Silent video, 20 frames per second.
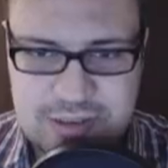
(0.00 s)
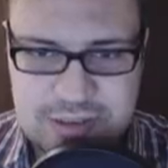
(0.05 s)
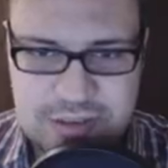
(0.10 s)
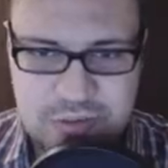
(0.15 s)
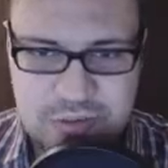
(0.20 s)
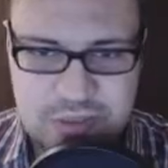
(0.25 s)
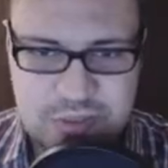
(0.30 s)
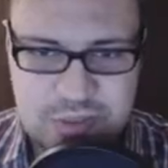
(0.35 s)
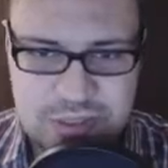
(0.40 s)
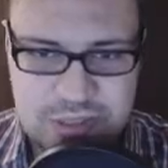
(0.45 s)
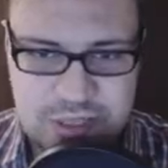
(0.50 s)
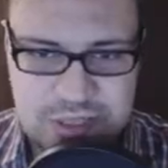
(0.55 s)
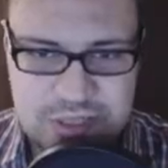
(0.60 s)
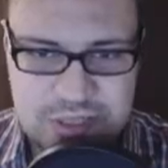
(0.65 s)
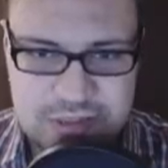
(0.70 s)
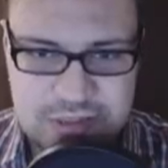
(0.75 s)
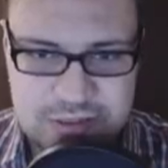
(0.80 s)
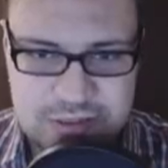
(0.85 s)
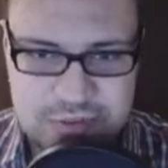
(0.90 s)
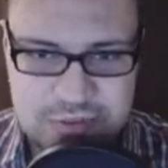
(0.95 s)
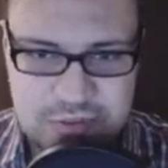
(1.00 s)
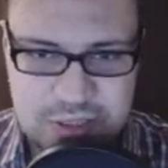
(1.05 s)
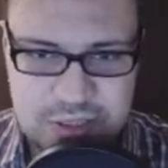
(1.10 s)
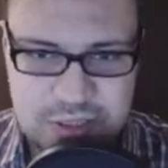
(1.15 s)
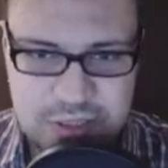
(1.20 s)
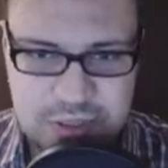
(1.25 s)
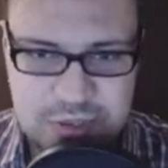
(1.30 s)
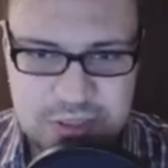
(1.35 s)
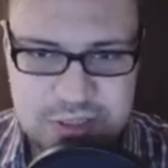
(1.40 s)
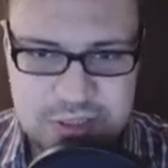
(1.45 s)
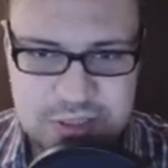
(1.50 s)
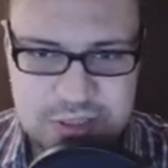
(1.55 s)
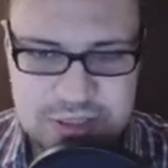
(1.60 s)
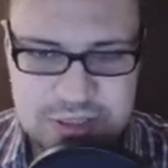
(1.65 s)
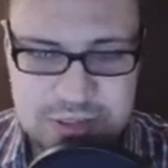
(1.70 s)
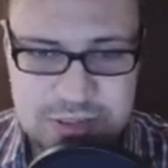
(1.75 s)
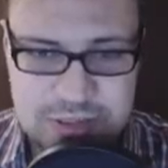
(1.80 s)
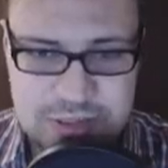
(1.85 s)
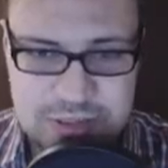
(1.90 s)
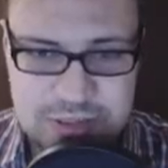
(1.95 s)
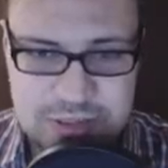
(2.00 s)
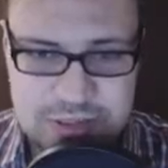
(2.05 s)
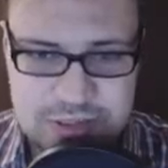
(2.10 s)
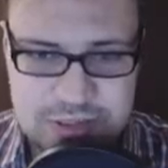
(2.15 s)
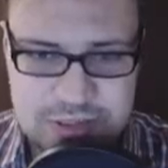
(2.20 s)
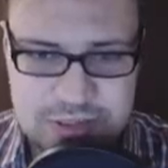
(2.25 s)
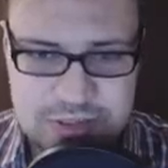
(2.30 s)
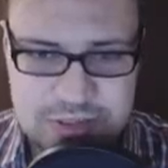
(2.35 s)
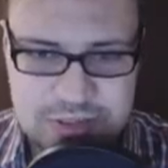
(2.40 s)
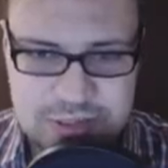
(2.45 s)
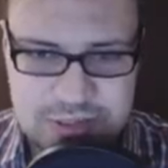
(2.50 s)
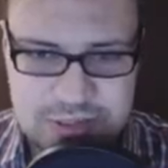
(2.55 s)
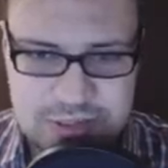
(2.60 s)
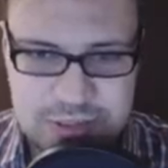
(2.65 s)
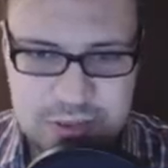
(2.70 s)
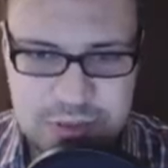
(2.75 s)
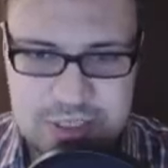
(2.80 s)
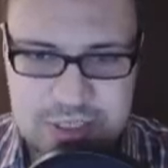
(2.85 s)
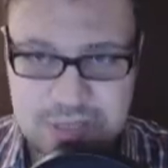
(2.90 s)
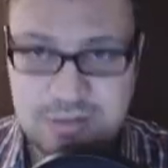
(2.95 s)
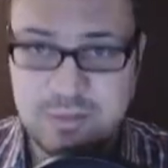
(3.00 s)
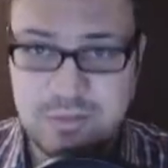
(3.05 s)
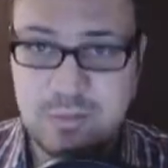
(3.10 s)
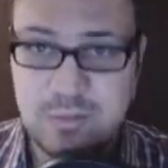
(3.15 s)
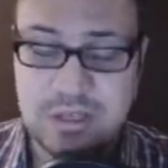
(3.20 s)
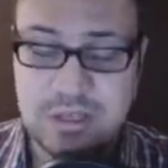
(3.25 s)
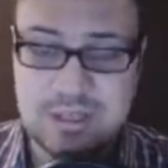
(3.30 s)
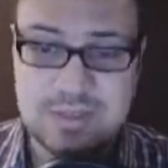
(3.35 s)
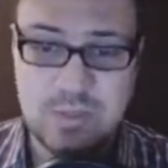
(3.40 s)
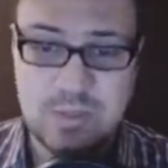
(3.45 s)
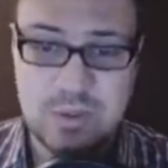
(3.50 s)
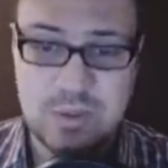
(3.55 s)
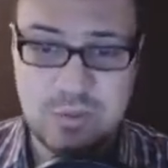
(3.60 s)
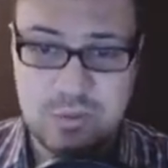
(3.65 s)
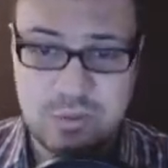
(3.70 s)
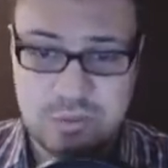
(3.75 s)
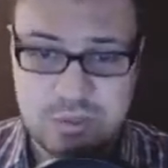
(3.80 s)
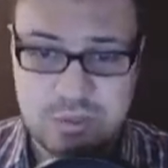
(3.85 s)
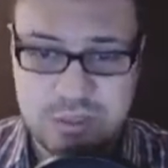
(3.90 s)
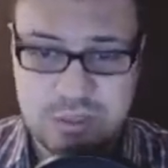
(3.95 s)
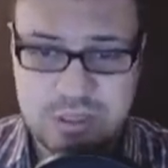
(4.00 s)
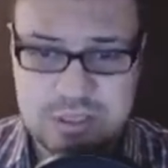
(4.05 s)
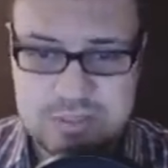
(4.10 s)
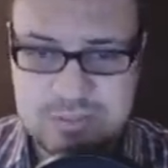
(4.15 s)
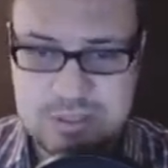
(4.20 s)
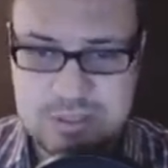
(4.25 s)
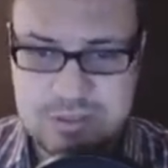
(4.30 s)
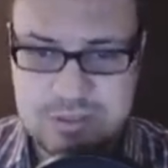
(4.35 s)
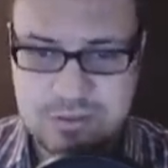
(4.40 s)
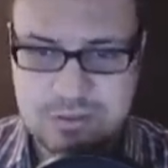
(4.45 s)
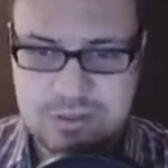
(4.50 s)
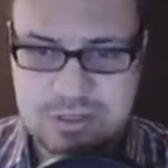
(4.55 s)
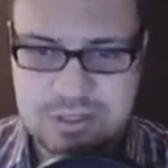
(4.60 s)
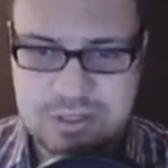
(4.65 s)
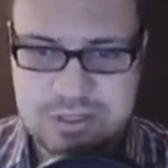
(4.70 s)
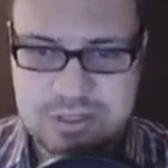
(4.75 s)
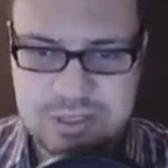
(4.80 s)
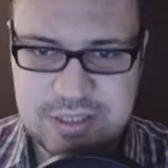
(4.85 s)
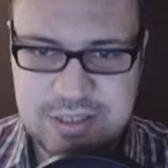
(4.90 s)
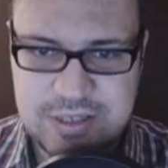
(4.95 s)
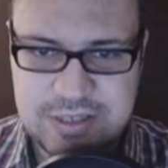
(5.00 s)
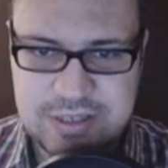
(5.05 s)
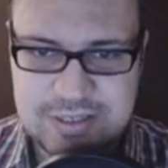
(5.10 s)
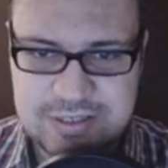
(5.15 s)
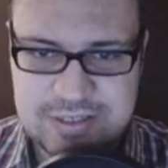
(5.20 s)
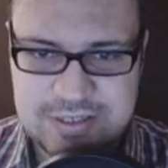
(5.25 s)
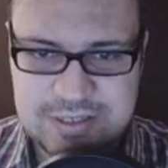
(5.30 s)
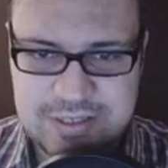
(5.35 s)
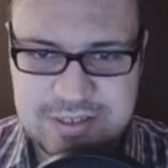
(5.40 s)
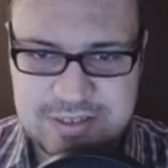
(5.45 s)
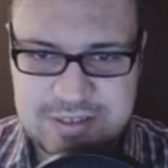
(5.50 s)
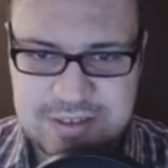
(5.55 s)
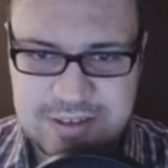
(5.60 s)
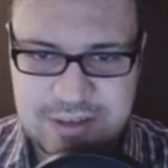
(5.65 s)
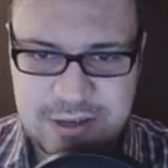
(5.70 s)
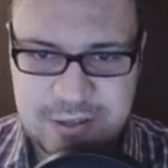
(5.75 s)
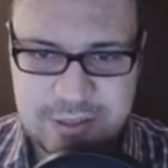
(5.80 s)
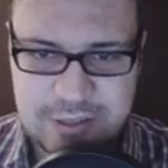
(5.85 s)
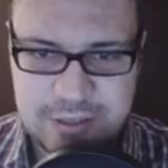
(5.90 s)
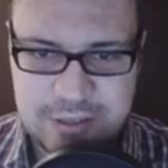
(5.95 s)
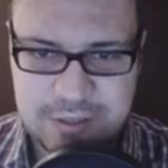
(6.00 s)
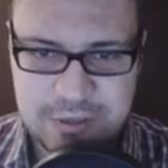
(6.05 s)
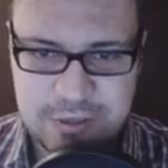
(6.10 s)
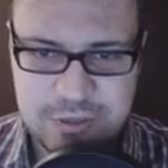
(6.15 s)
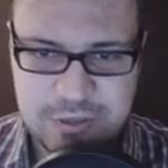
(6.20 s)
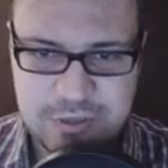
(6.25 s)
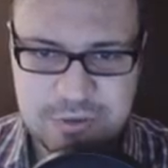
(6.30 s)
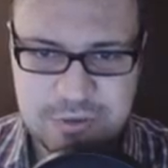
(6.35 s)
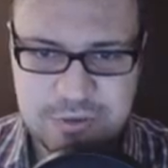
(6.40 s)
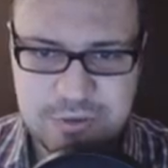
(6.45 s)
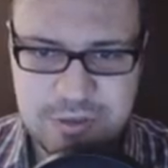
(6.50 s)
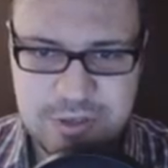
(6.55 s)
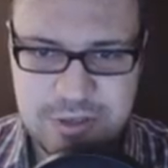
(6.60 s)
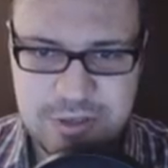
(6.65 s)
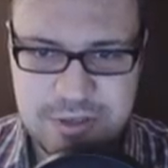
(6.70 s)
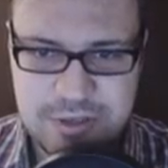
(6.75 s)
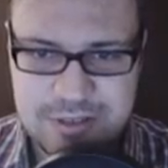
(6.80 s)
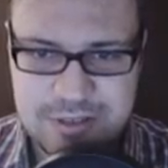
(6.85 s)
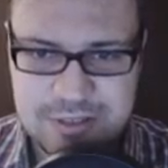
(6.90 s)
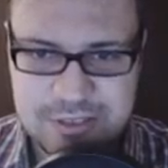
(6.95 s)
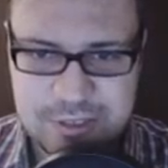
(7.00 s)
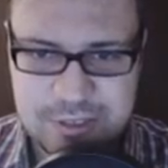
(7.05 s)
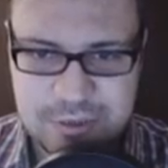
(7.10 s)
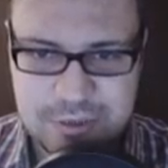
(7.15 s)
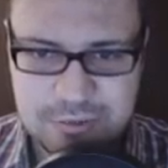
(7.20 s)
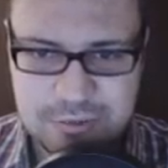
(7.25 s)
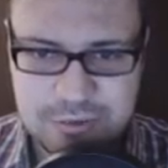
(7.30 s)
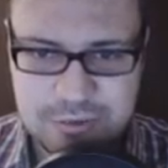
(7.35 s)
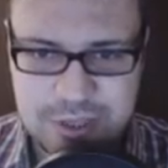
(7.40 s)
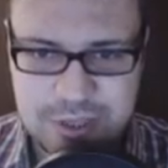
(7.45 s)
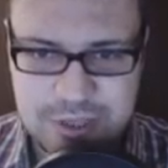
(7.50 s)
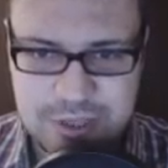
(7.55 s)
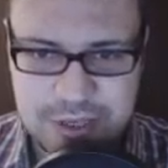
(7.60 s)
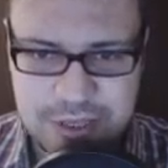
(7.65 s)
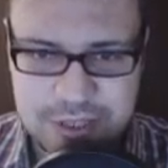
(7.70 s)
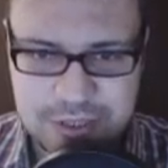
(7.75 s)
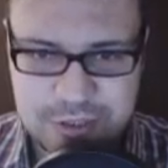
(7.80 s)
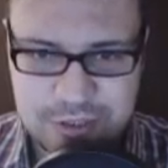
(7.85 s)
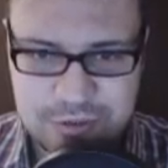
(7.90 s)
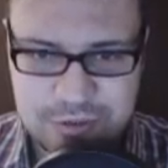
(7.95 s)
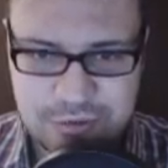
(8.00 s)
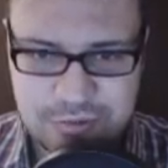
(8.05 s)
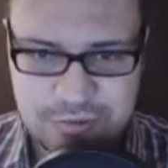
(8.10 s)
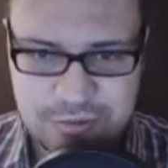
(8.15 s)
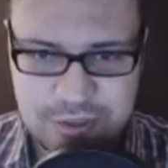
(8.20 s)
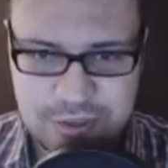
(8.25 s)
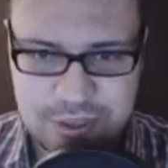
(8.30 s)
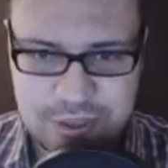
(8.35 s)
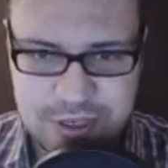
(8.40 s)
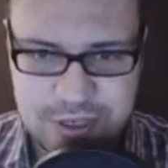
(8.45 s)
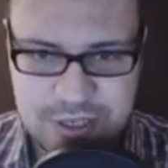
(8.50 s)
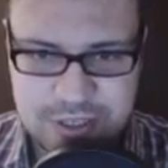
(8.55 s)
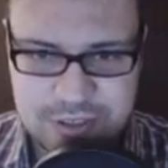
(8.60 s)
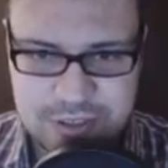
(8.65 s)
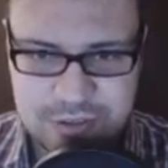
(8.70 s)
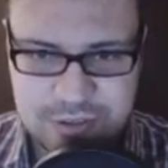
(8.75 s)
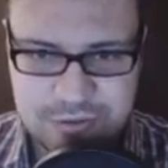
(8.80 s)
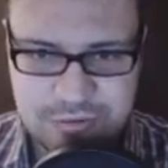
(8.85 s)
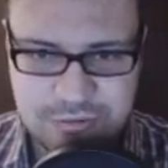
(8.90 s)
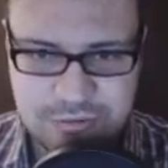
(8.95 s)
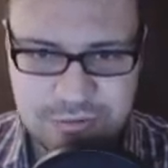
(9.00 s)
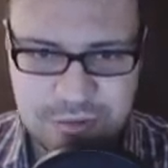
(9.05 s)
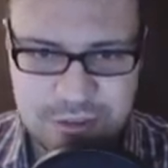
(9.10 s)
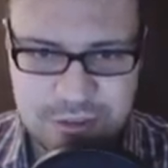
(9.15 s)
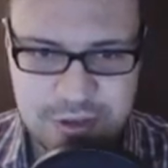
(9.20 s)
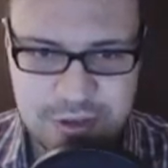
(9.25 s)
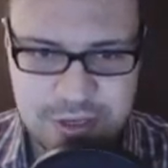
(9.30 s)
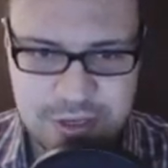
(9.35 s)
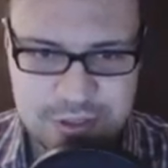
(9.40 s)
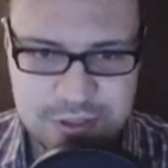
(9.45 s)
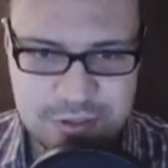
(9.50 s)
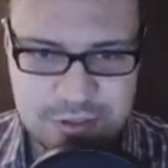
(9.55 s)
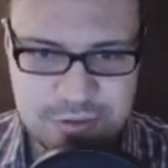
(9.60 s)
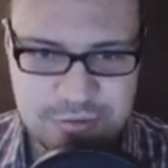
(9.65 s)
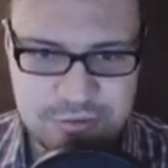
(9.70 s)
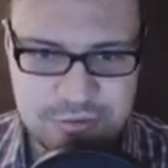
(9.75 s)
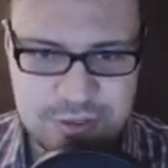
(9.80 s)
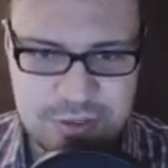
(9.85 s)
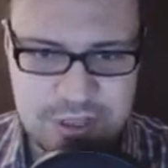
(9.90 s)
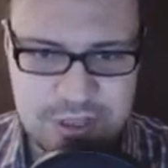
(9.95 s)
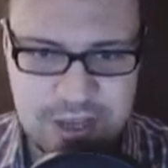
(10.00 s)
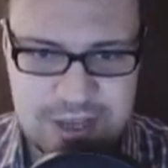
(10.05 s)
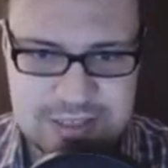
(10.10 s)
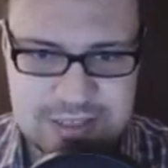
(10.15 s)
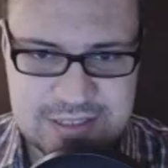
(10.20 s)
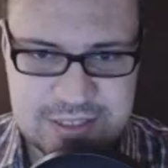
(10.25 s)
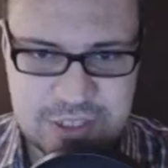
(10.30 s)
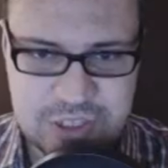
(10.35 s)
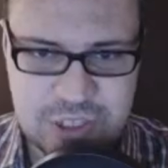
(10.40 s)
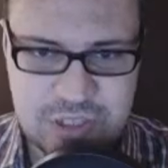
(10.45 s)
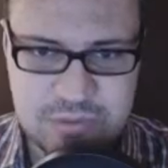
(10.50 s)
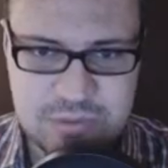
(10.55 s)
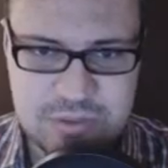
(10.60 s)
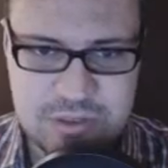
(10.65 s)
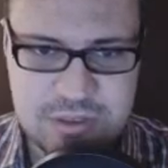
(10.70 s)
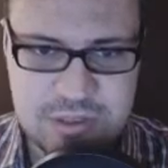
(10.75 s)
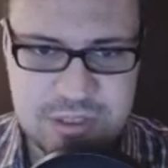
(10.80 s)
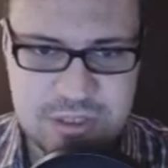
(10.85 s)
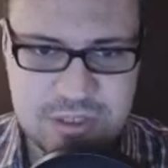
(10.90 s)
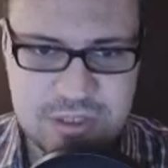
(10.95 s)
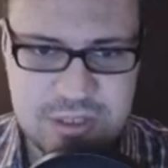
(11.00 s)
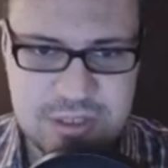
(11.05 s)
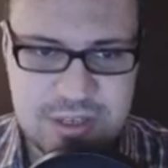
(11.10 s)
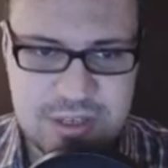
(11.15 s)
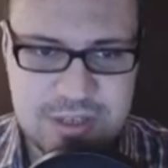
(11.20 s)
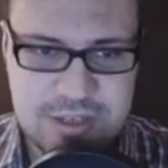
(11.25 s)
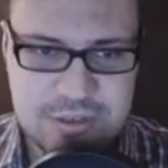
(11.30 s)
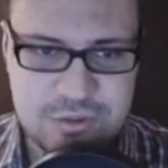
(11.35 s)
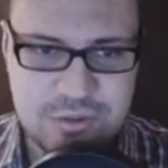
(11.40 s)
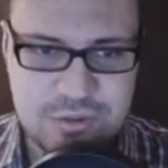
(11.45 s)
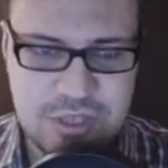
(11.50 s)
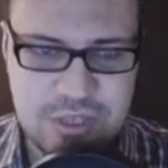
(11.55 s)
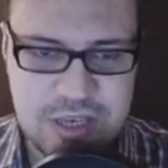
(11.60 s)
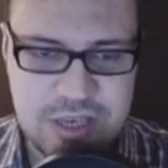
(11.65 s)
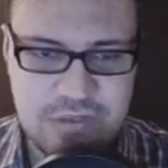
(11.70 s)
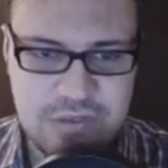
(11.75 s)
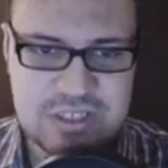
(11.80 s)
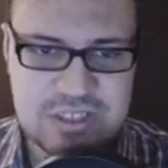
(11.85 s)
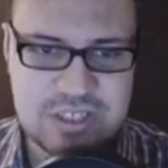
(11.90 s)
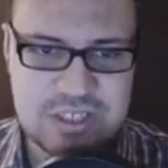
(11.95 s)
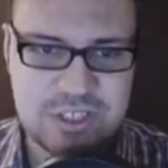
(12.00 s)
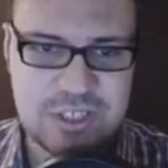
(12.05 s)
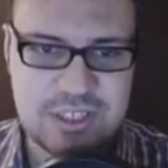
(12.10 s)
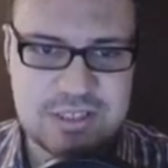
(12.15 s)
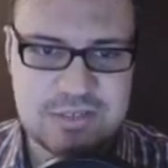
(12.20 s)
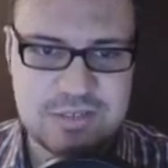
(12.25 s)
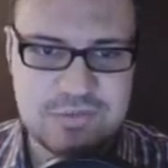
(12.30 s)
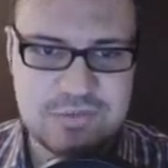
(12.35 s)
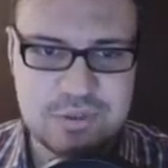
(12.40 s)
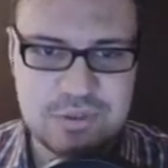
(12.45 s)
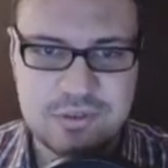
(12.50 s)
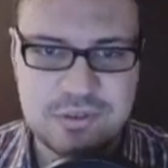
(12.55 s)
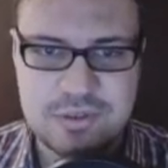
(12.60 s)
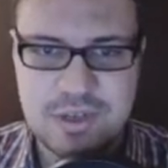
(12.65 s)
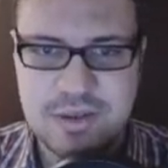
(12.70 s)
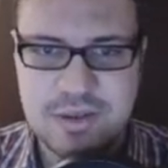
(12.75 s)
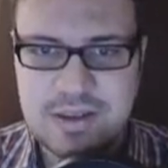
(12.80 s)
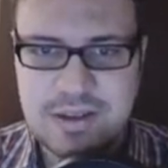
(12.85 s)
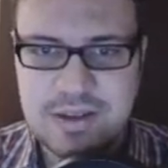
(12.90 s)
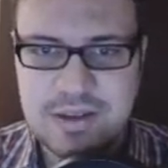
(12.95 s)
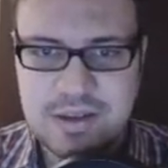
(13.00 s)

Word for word: Вот смотрите, вот она идет здесь, ее делал Макс, по-моему. Она теперь идет здесь, она идет сюда, сюда, сюда, сюда, сюда зачем-то даже. Сюда и возвращается вот сюда.